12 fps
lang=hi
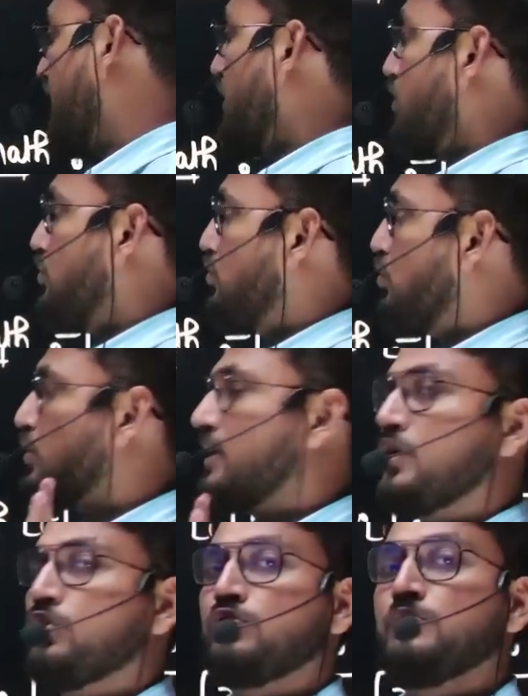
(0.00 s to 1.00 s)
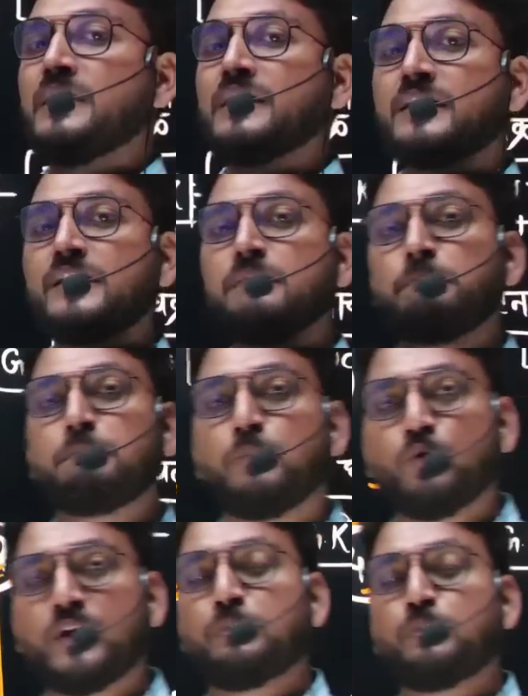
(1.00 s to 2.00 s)
नो निगेटिव मार्किंग
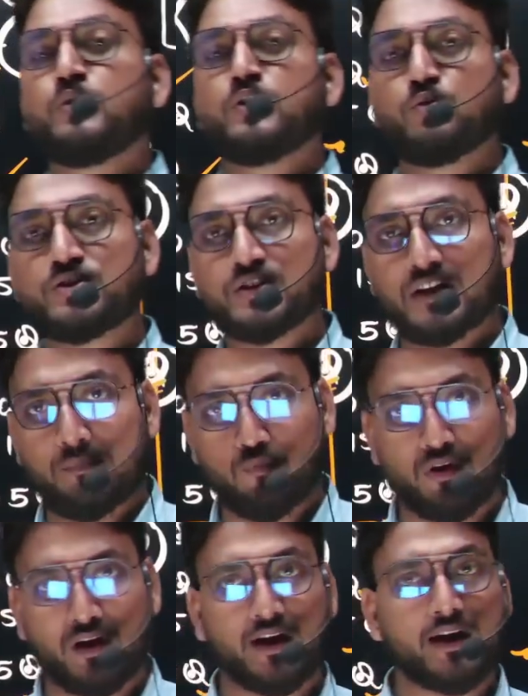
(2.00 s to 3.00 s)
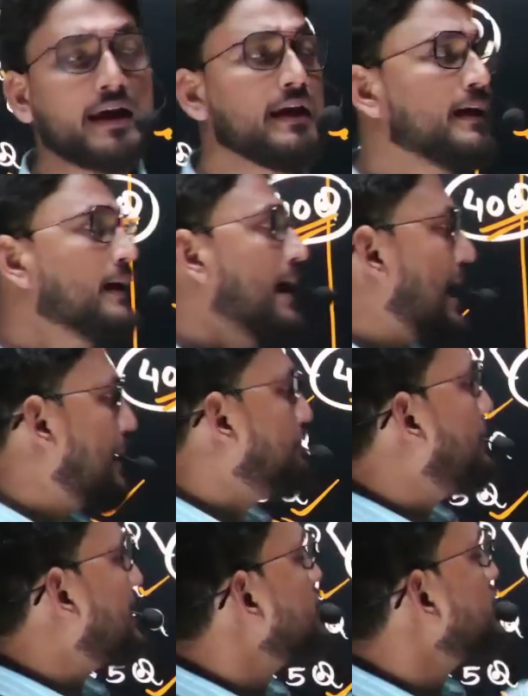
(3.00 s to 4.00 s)
पूरे पूरे क्वेश्चन आपको करना है अब
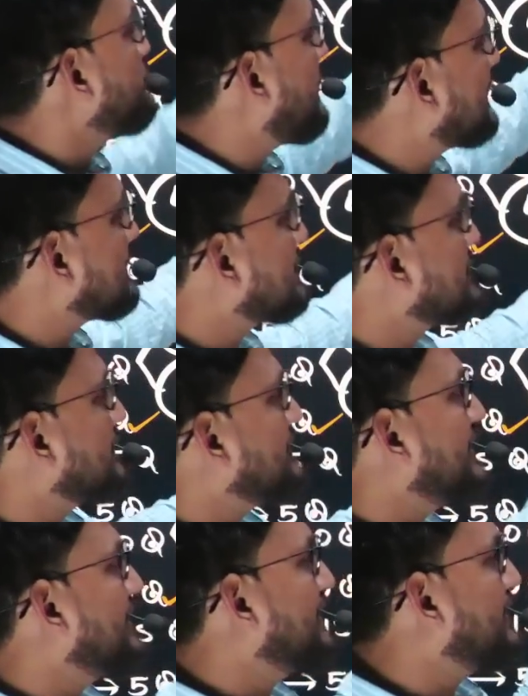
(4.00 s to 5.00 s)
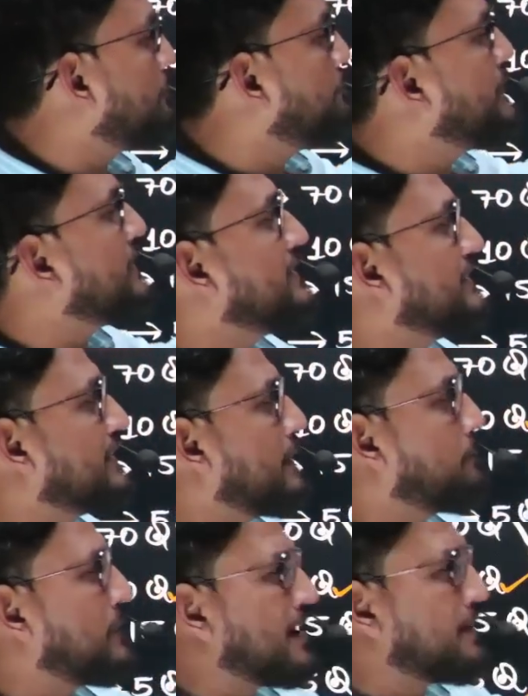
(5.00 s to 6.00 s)
बच्चे बात आ जाती है कि 90 दिन का
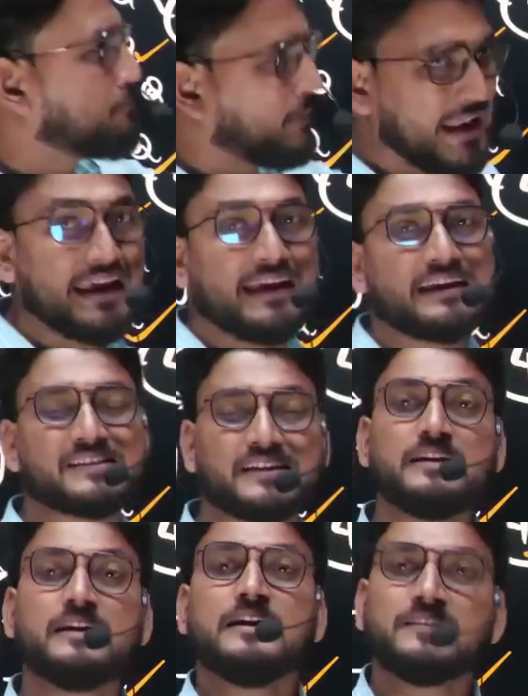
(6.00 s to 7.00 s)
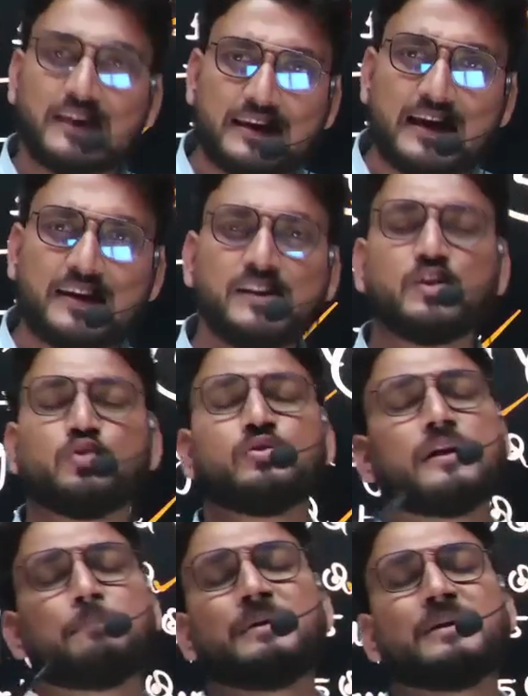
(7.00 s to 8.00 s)
प्लान बनाए कैसे तैयारी देखो
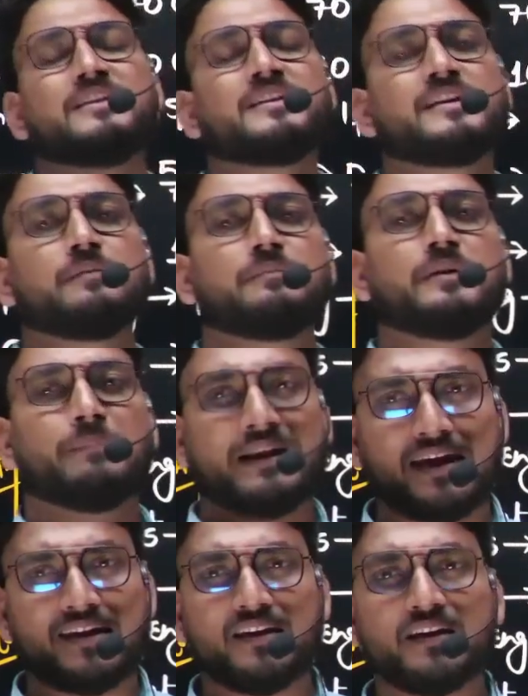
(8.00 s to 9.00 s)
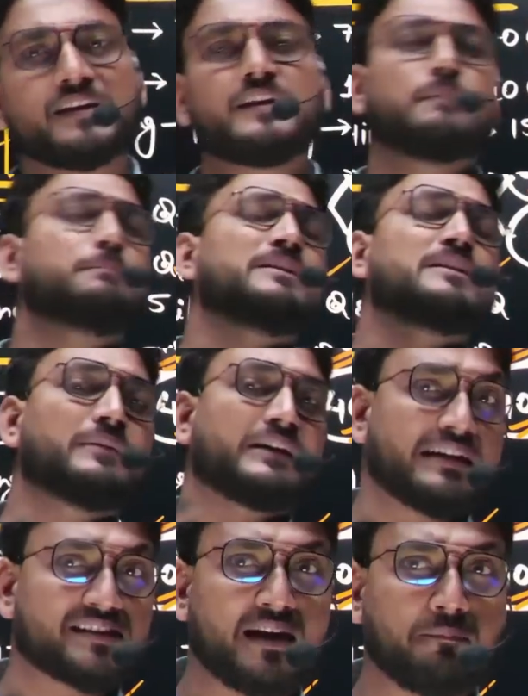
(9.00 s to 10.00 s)
90 दिन की हमने बनाई है कि 90 दिन में
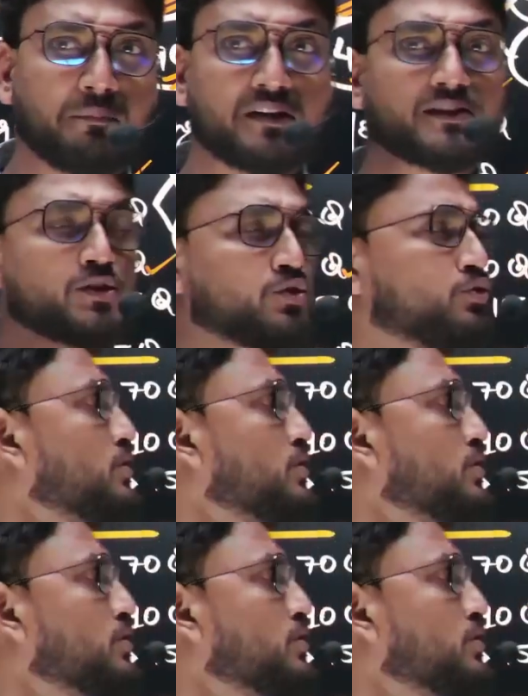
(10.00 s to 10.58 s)
कैसे आप कर सकते हो